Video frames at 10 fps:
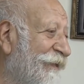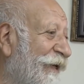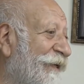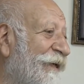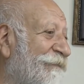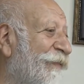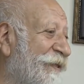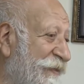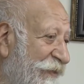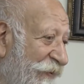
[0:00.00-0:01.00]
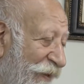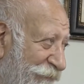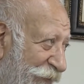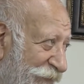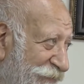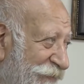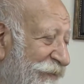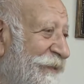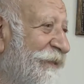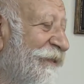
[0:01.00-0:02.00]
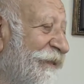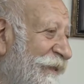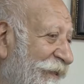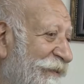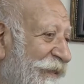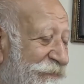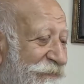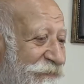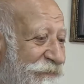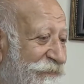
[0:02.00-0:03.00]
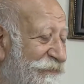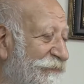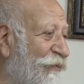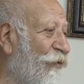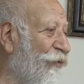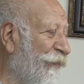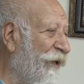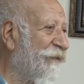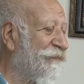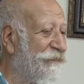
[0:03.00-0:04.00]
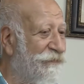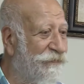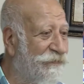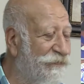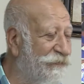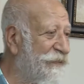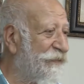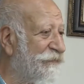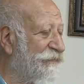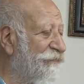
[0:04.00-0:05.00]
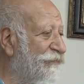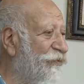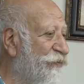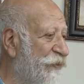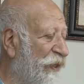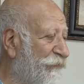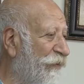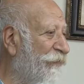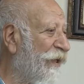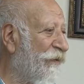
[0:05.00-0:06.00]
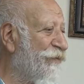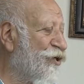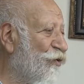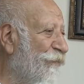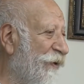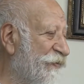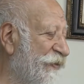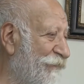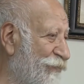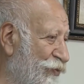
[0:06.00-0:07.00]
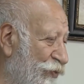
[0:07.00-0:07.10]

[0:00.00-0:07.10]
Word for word: Hala maske takmayan, hala korumayı göze almayan bana bir şey olmaz diyen bir